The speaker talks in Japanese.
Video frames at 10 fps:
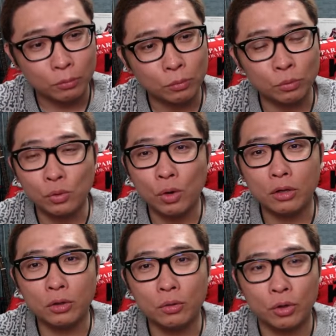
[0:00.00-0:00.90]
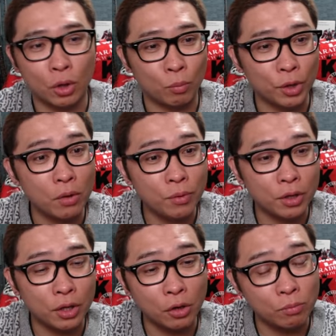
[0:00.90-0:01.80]
うん、それ当ててくれたらもう100円
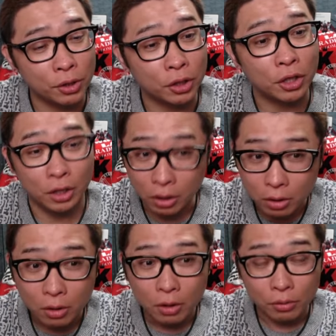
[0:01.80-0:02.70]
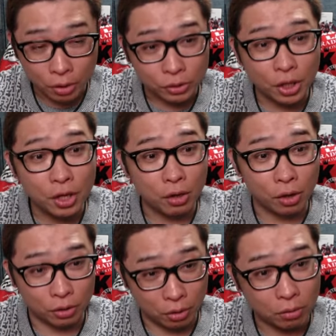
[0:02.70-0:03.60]
で100万になってんで、ね。ね1000円か
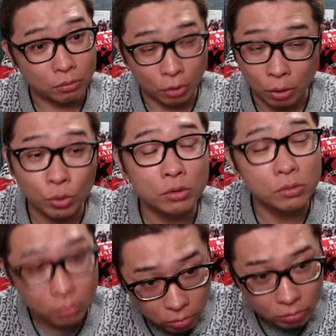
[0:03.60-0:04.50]
けたらなんぼですの。